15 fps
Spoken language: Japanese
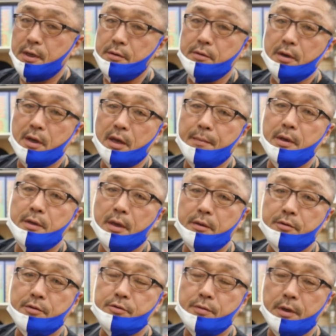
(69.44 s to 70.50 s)
やるからやめてっ
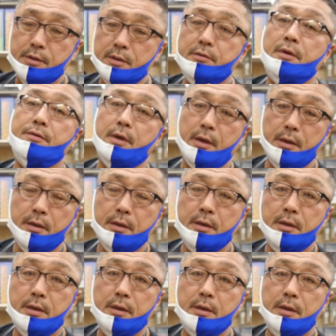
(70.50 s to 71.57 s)
ていう人は言ってください、
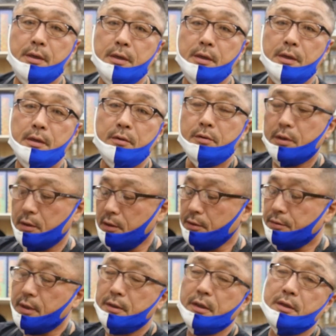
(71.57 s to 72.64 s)
うんうん、だから一
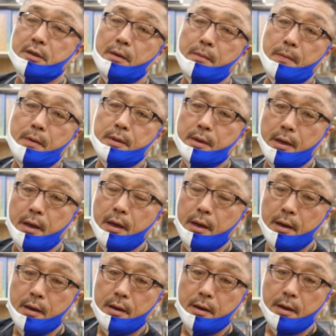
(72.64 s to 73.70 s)
切立てたままで、
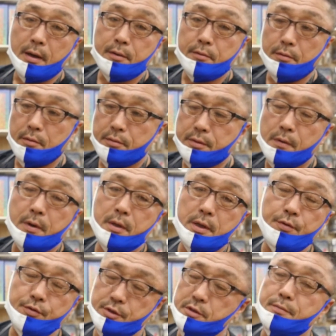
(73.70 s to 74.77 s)
あのー、触らな
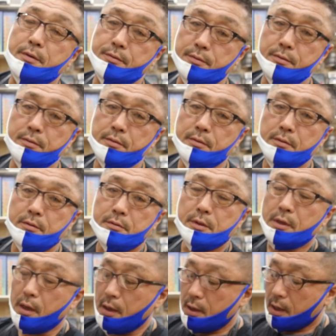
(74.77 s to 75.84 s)
いようにします、はい、
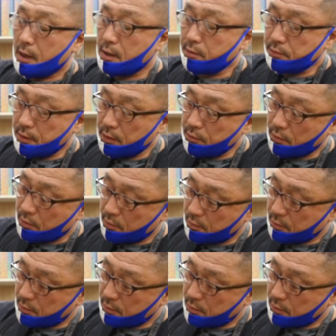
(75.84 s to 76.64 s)
ただある程度